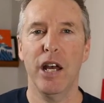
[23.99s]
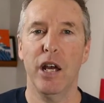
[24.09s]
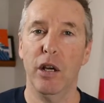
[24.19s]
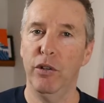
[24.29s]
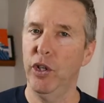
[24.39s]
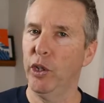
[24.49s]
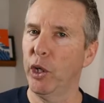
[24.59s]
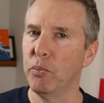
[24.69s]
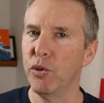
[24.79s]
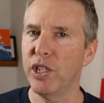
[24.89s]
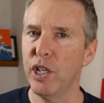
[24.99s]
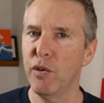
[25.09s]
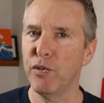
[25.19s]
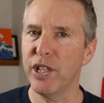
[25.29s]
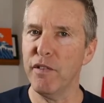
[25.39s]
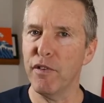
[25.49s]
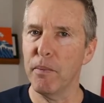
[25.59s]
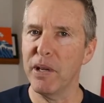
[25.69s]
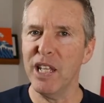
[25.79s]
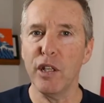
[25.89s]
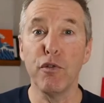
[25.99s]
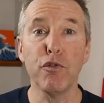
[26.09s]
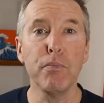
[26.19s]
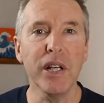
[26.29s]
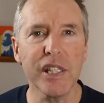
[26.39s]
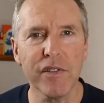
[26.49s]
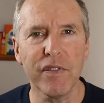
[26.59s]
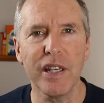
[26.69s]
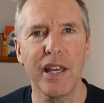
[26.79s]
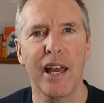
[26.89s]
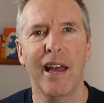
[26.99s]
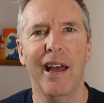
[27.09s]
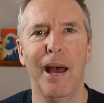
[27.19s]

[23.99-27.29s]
Euh, notre but c'est de vous informer, de vous motiver